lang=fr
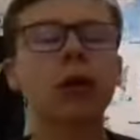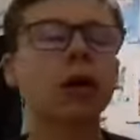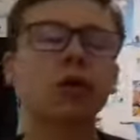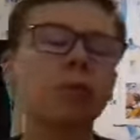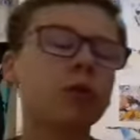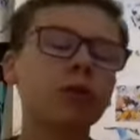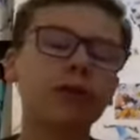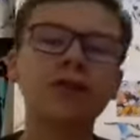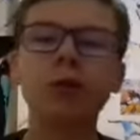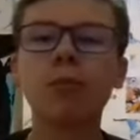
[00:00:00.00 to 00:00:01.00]
Allez, le boss de
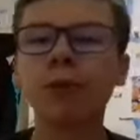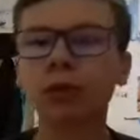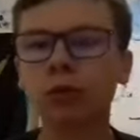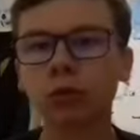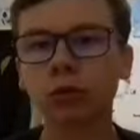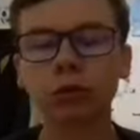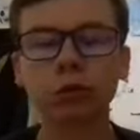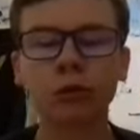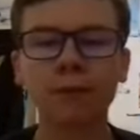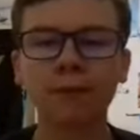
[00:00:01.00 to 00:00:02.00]
fin, c'est le père de star
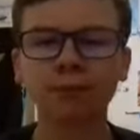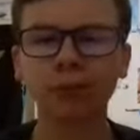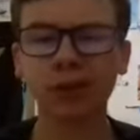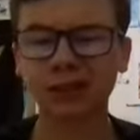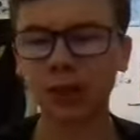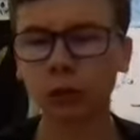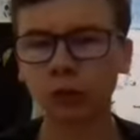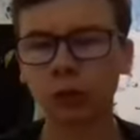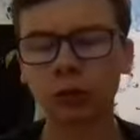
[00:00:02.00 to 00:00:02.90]
euh, Starland, quoi.